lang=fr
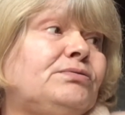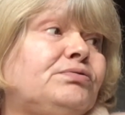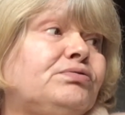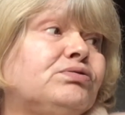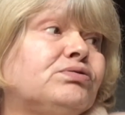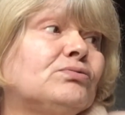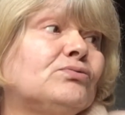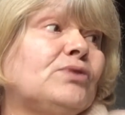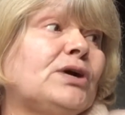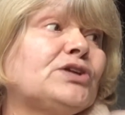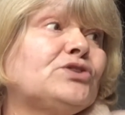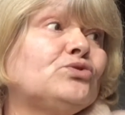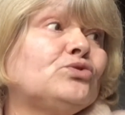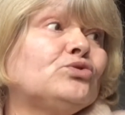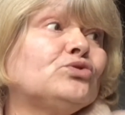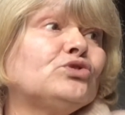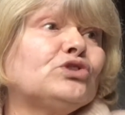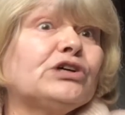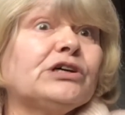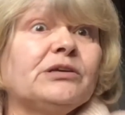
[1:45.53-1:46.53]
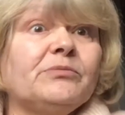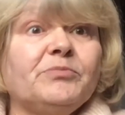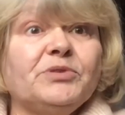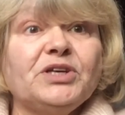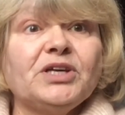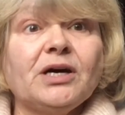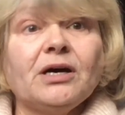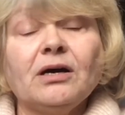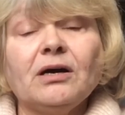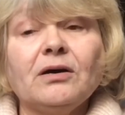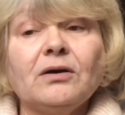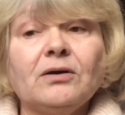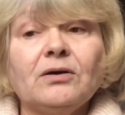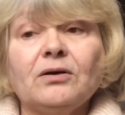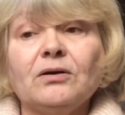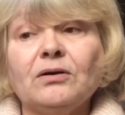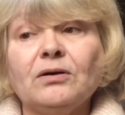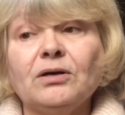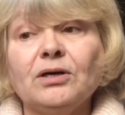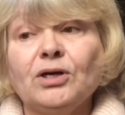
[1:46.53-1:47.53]
quoi d'autre Eh
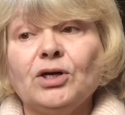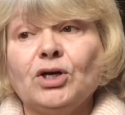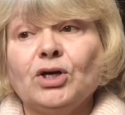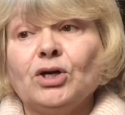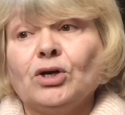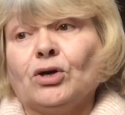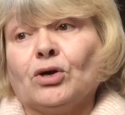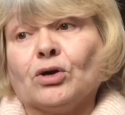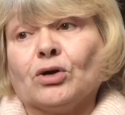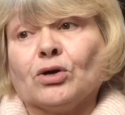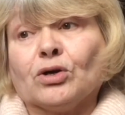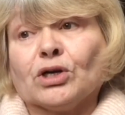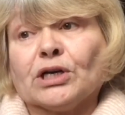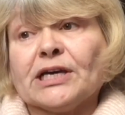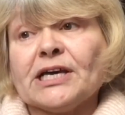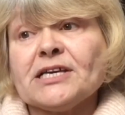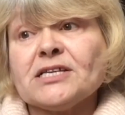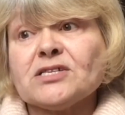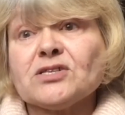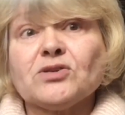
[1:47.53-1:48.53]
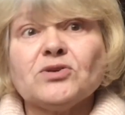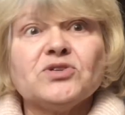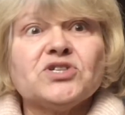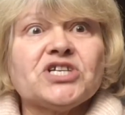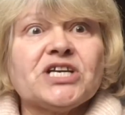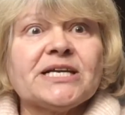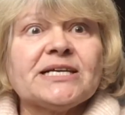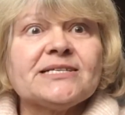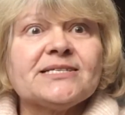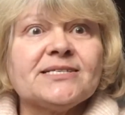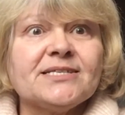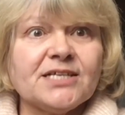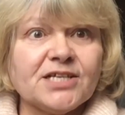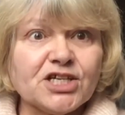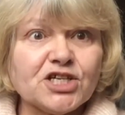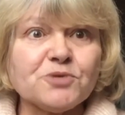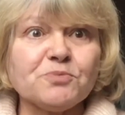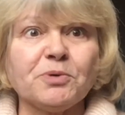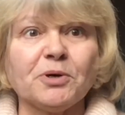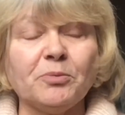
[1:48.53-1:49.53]
bien, qu'est-ce que
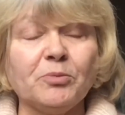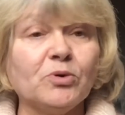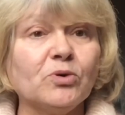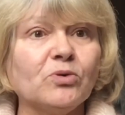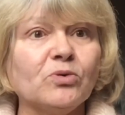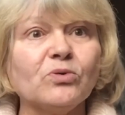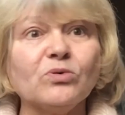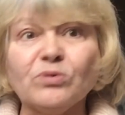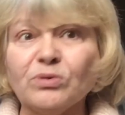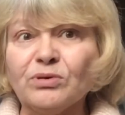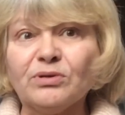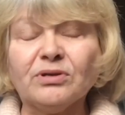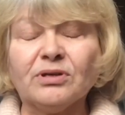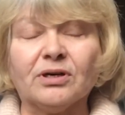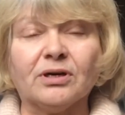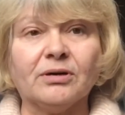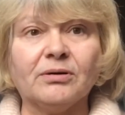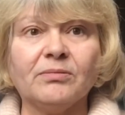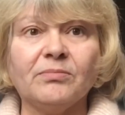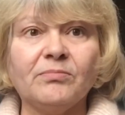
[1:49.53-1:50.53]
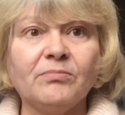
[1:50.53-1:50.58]
j'exige pour mon concours